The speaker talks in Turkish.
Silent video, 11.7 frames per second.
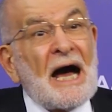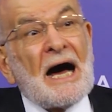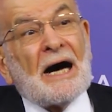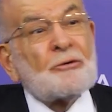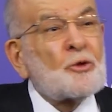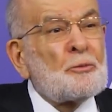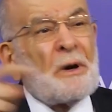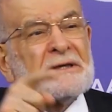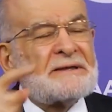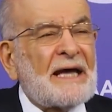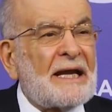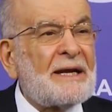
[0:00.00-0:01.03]

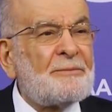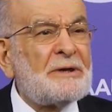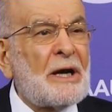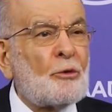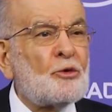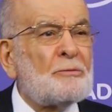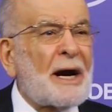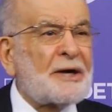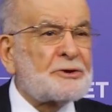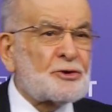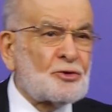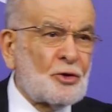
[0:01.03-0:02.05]
Avrupa'nın talebine uymak
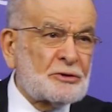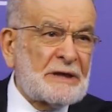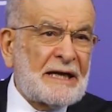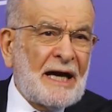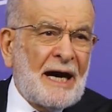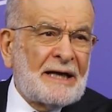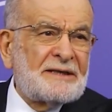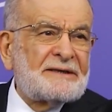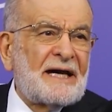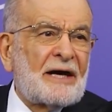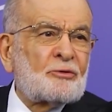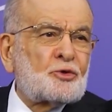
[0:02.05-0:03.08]
için oradan
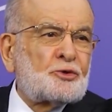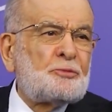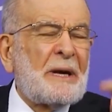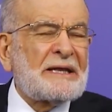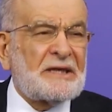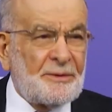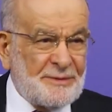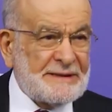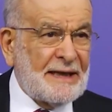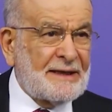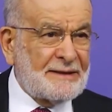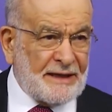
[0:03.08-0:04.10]
adeta rüşvet gibi
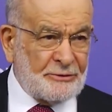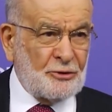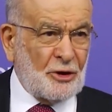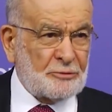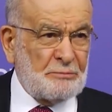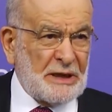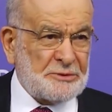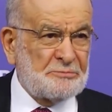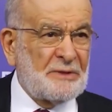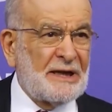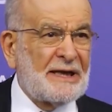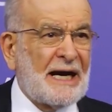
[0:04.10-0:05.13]
senede 4-5
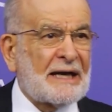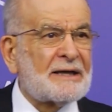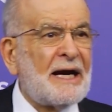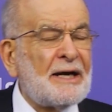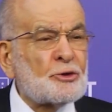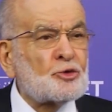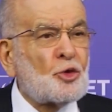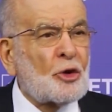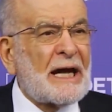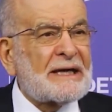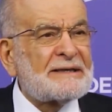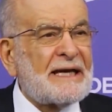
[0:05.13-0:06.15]
milyar
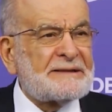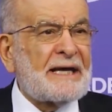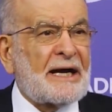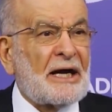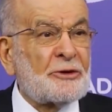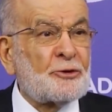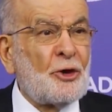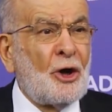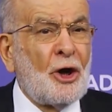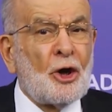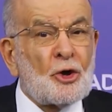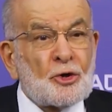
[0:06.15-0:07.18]
dolar destek
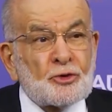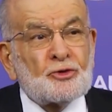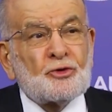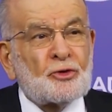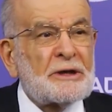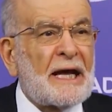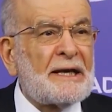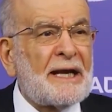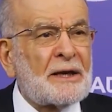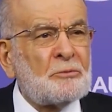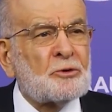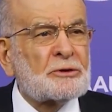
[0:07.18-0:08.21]
alıyor.
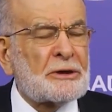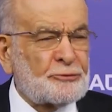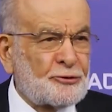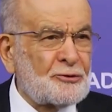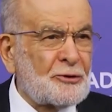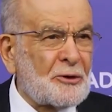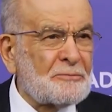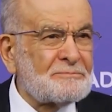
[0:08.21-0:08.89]
Suriyelileri burada tutuyor.